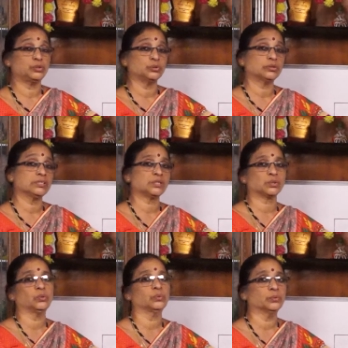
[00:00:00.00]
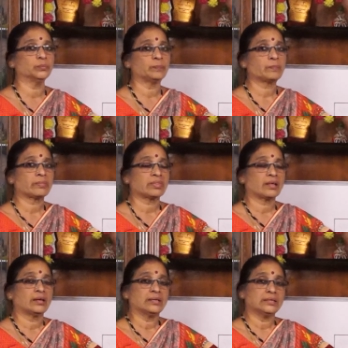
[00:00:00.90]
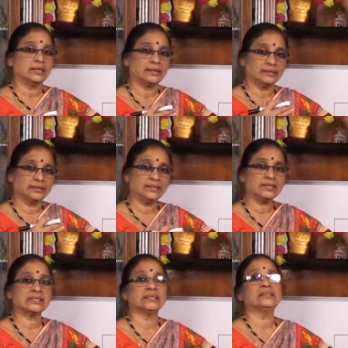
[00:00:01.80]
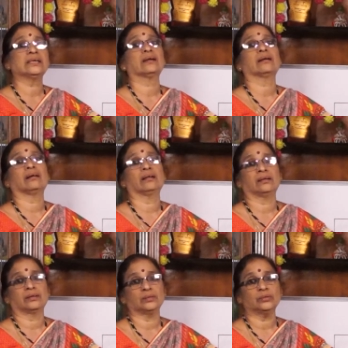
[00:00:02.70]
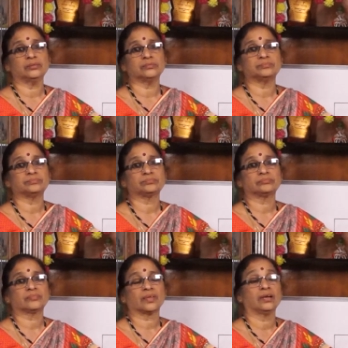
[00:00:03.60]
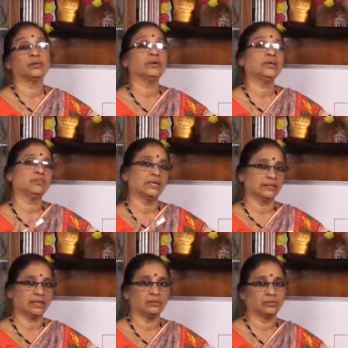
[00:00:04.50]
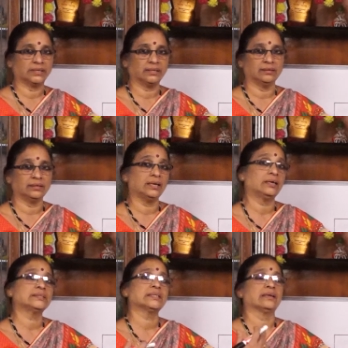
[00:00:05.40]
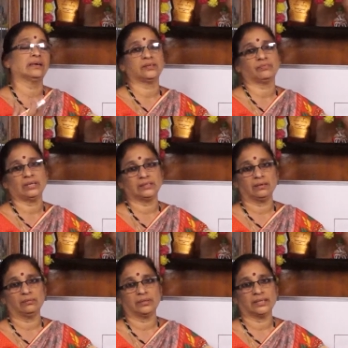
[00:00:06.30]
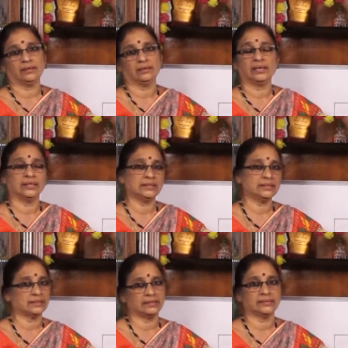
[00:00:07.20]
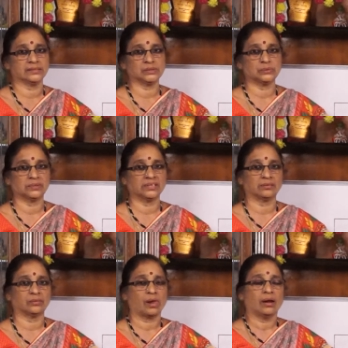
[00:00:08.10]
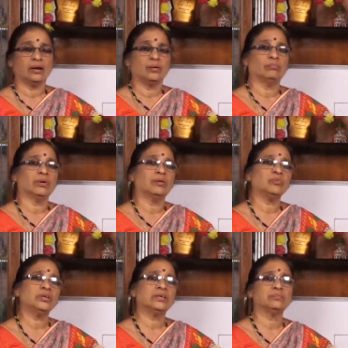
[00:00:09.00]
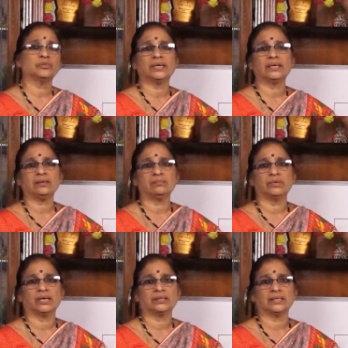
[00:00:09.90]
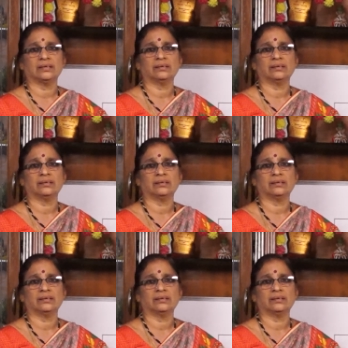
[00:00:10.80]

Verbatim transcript: జ్యోతిష్కులు ఈ సంచార కాలంలో ఎటువంటి ఫలితాలు ఉంటాయి ఏ రాశికి ఎలాంటి ఫలితాలు ఉంటాయి అనేది తెలియజేస్తుంటారు మామూలుగా బుధగ్రహం మారితే